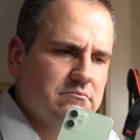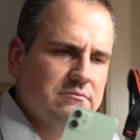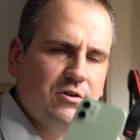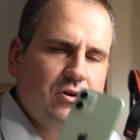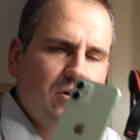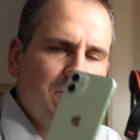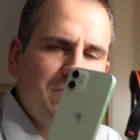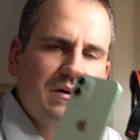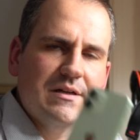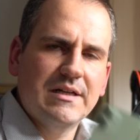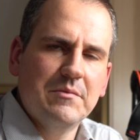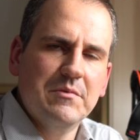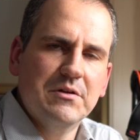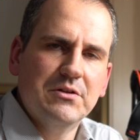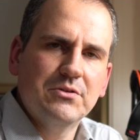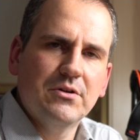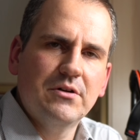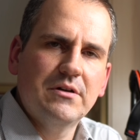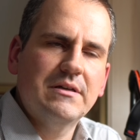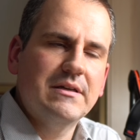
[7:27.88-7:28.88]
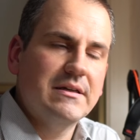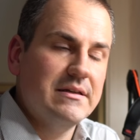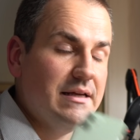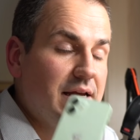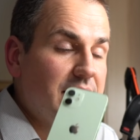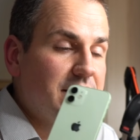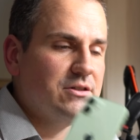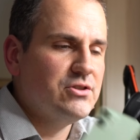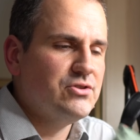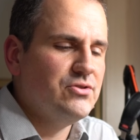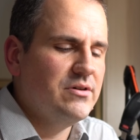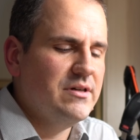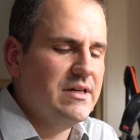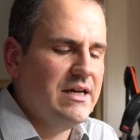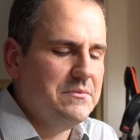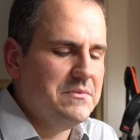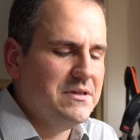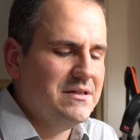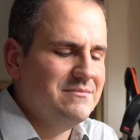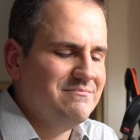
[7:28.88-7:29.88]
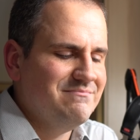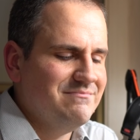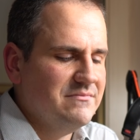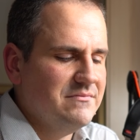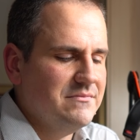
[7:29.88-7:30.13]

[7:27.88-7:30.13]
Kommt man damit durch? Ich denke schon, aber